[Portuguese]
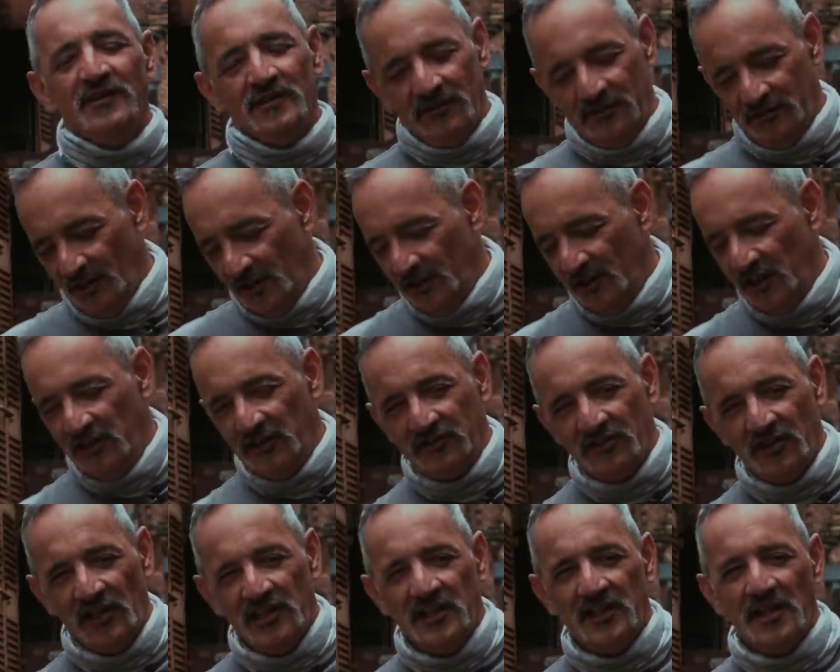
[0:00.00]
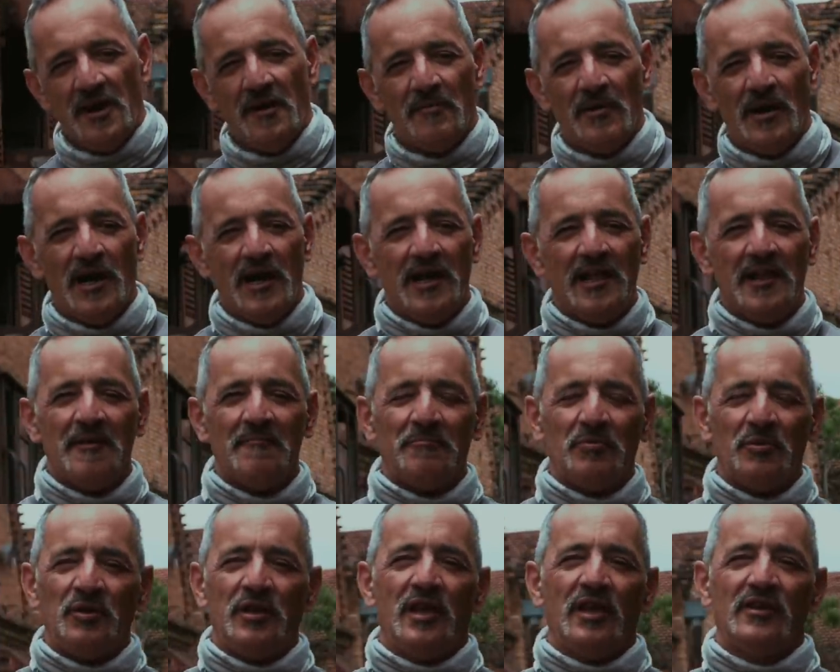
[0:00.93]
Já deixa ali na mala,
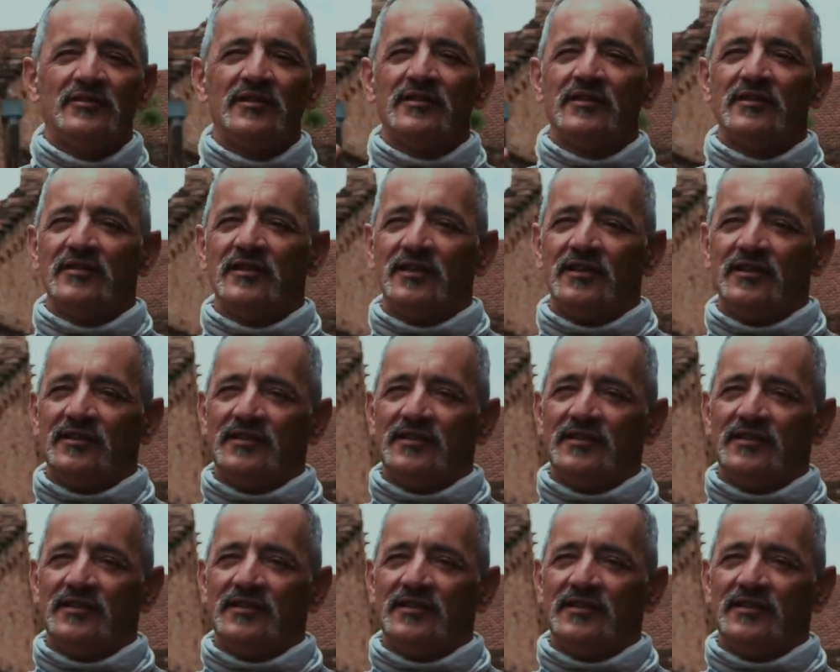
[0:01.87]
porque às vezes a gente